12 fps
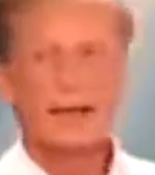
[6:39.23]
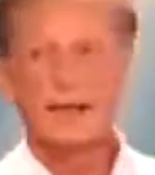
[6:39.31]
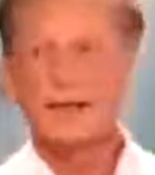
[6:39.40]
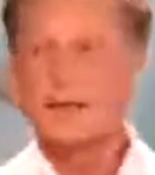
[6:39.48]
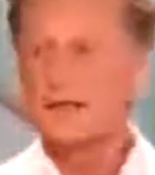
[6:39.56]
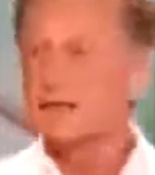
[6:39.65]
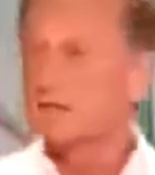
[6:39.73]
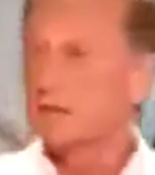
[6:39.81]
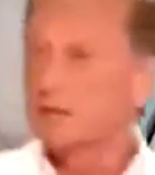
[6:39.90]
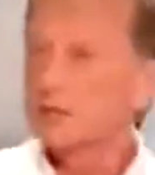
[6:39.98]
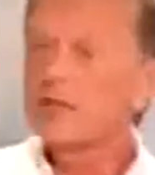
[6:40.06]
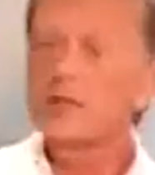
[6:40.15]
И эти
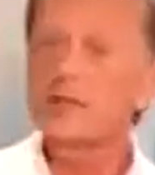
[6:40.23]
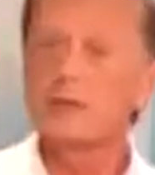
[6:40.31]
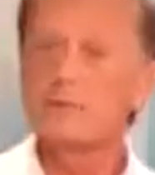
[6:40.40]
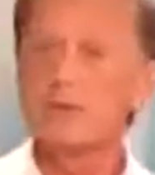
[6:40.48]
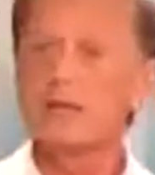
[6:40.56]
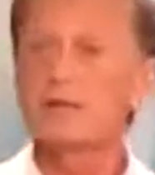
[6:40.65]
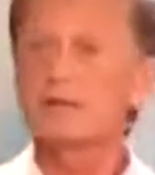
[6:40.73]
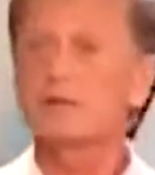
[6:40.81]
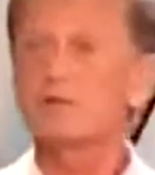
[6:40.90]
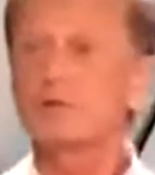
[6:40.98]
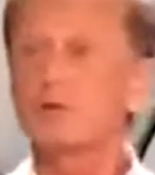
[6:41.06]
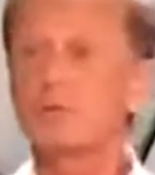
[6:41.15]
выражения нам
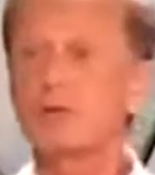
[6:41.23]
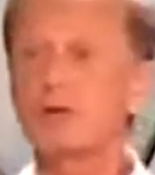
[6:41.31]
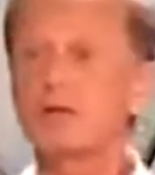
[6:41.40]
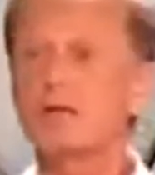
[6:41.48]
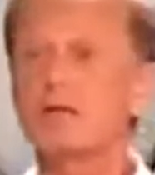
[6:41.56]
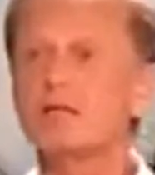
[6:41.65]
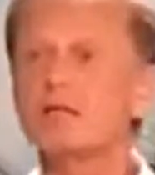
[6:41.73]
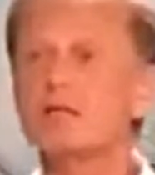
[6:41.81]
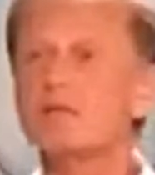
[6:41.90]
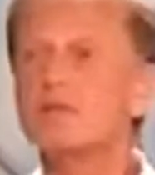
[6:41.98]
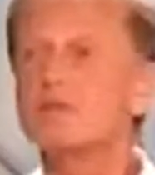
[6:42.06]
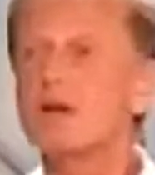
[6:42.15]
показывают, что мы
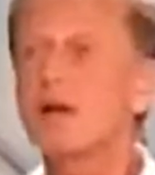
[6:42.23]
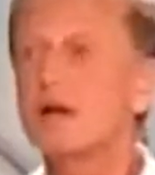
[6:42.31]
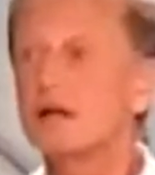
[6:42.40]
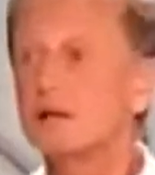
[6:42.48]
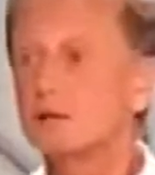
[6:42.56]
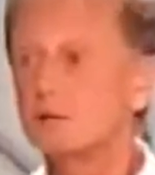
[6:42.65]
изначально